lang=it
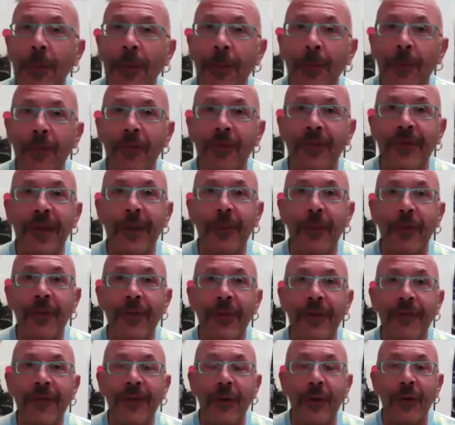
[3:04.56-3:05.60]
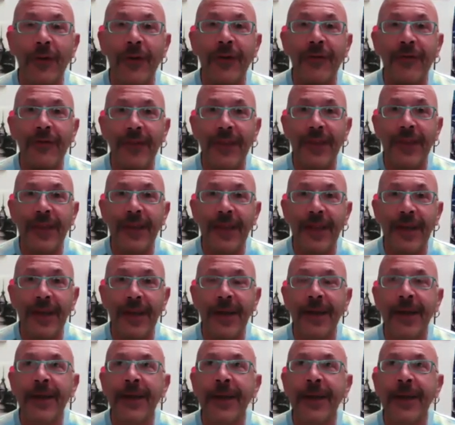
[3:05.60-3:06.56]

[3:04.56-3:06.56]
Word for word: possiamo davvero definire